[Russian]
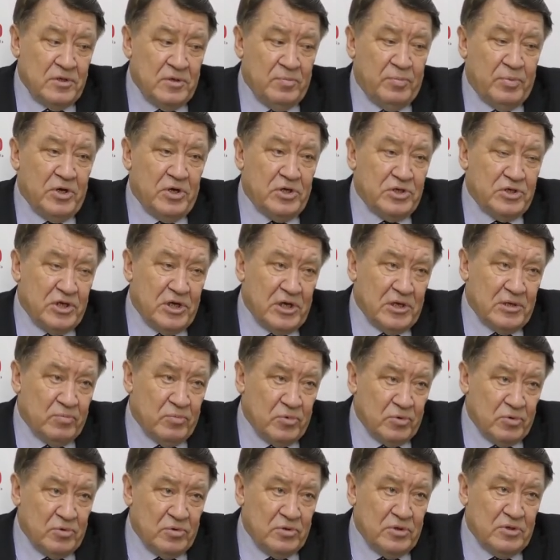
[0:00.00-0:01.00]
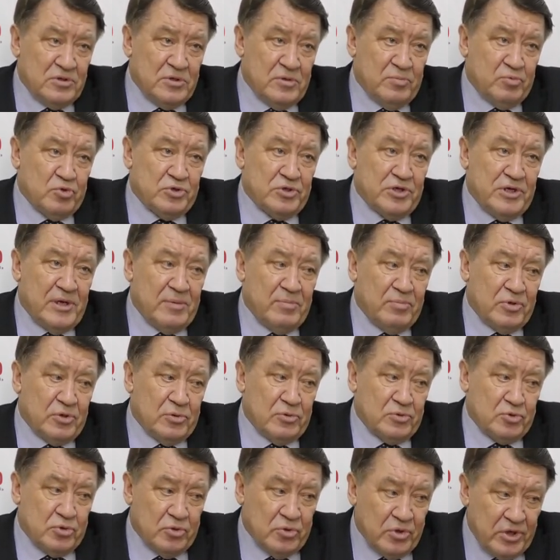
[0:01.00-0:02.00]
не приезжает, мы не запускаем,
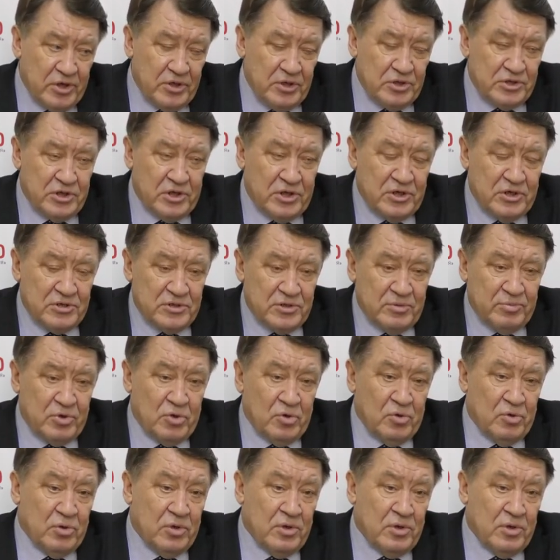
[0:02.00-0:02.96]
потому что ограничения все